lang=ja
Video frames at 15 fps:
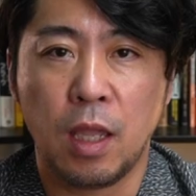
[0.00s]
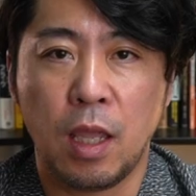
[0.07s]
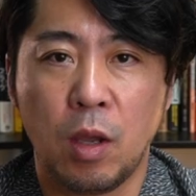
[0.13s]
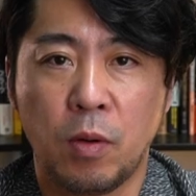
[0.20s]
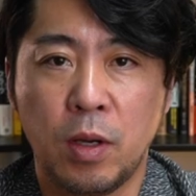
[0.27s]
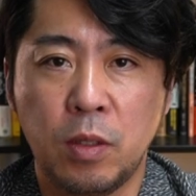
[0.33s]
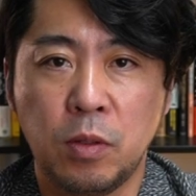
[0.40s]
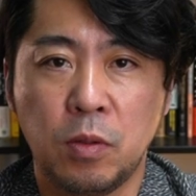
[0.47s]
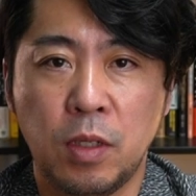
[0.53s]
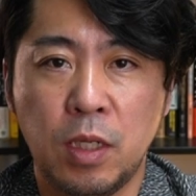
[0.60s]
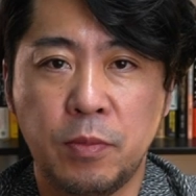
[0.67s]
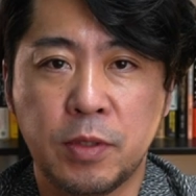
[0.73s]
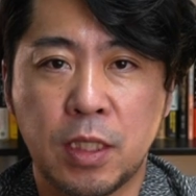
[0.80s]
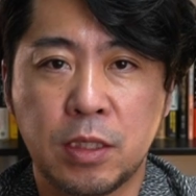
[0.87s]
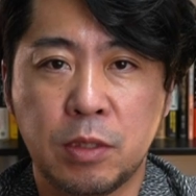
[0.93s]
え他の動画
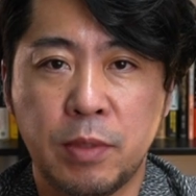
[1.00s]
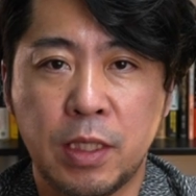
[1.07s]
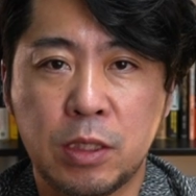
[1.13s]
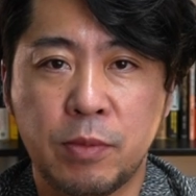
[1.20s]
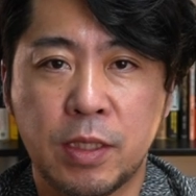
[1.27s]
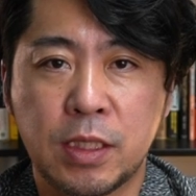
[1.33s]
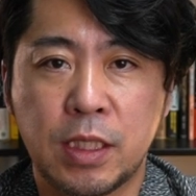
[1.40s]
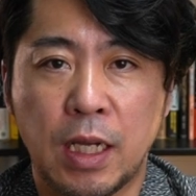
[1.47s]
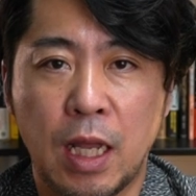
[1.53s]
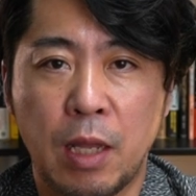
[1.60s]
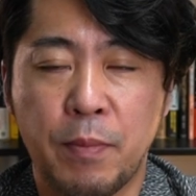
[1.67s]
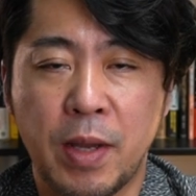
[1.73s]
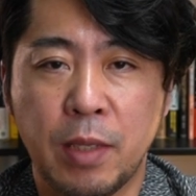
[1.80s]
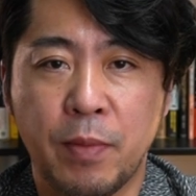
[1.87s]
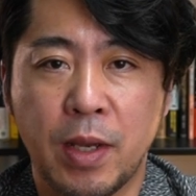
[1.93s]
でも説明しました
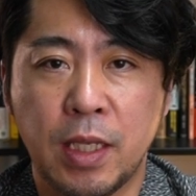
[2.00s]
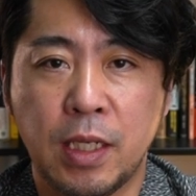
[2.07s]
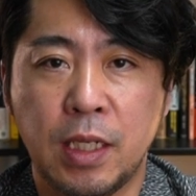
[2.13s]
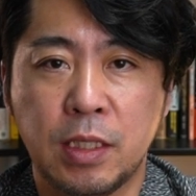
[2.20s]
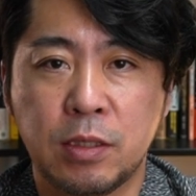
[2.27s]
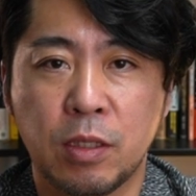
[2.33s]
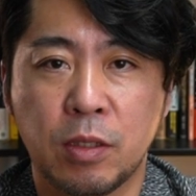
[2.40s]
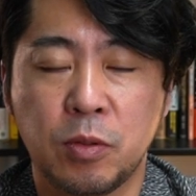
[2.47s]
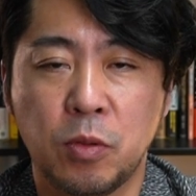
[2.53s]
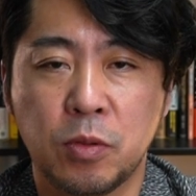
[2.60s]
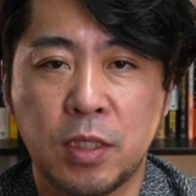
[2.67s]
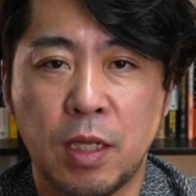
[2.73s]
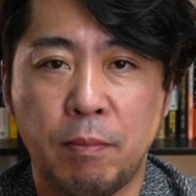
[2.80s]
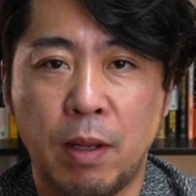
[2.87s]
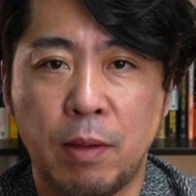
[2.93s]
が、まあ、今、イギリスは不
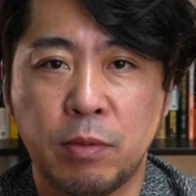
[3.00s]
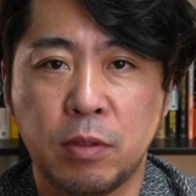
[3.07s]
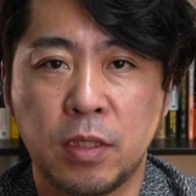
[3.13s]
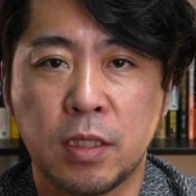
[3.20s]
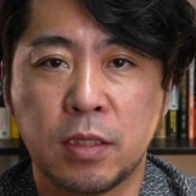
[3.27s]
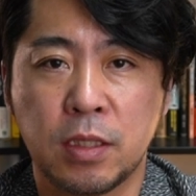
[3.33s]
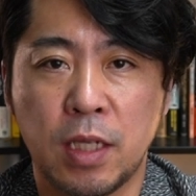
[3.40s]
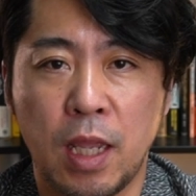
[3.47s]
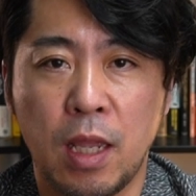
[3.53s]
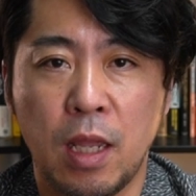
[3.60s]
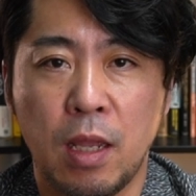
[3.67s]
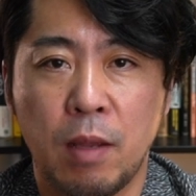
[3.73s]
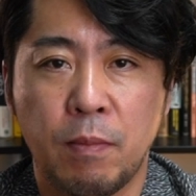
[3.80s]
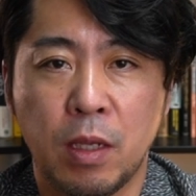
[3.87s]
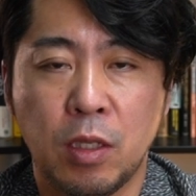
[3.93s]
動産バブルですね。